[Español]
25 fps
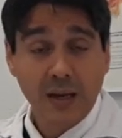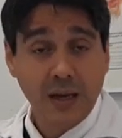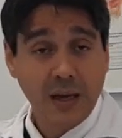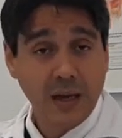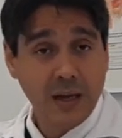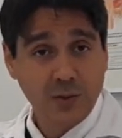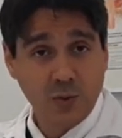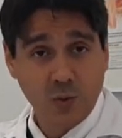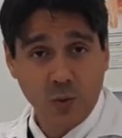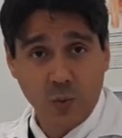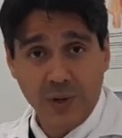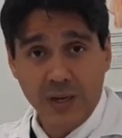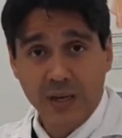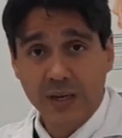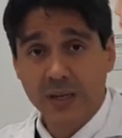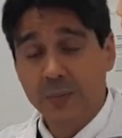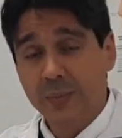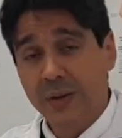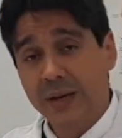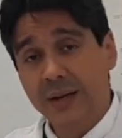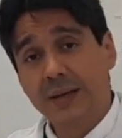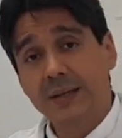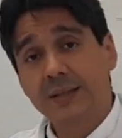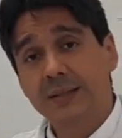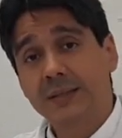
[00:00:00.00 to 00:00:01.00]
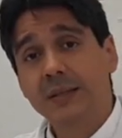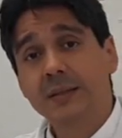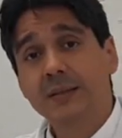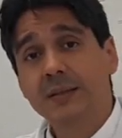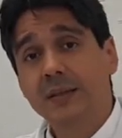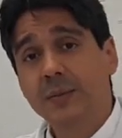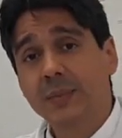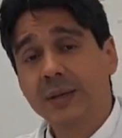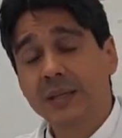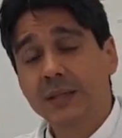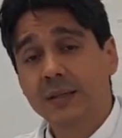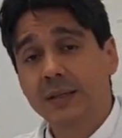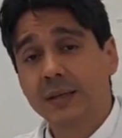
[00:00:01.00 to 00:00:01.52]
A su vez, y más
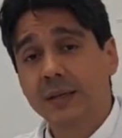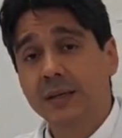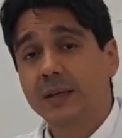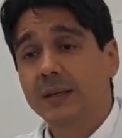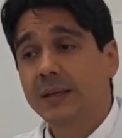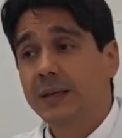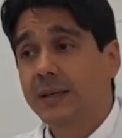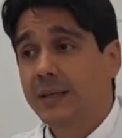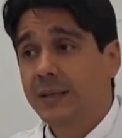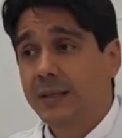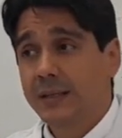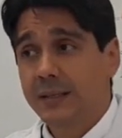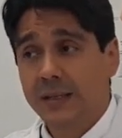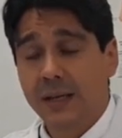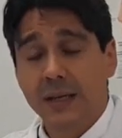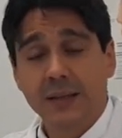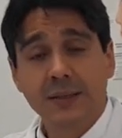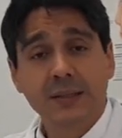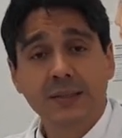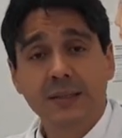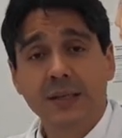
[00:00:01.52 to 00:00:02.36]
recientemente, se han